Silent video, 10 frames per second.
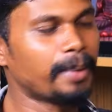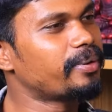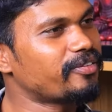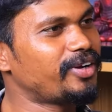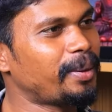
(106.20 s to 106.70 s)

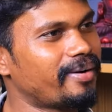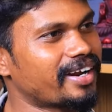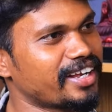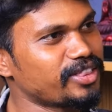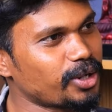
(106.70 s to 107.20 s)
எப்படி ஃபீல்
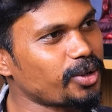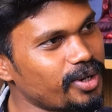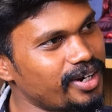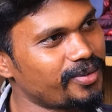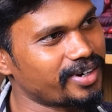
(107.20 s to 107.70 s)
பண்ணுறீங்க இந்த
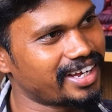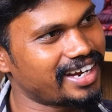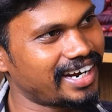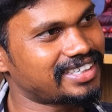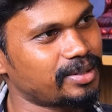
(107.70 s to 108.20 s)
ரோல்
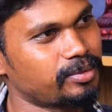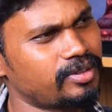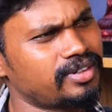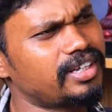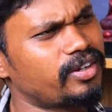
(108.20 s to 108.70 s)
உங்களுக்கு
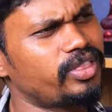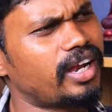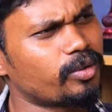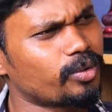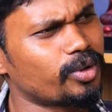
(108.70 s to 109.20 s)
கிடைச்சது வந்து எந்த
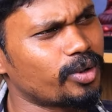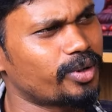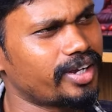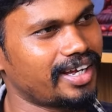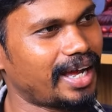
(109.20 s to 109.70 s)
அளவுக்கு
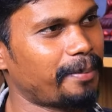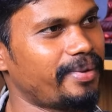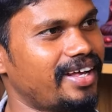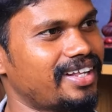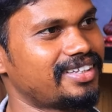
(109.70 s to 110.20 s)
உங்களுக்கு ஒரு ஹாப்பியாக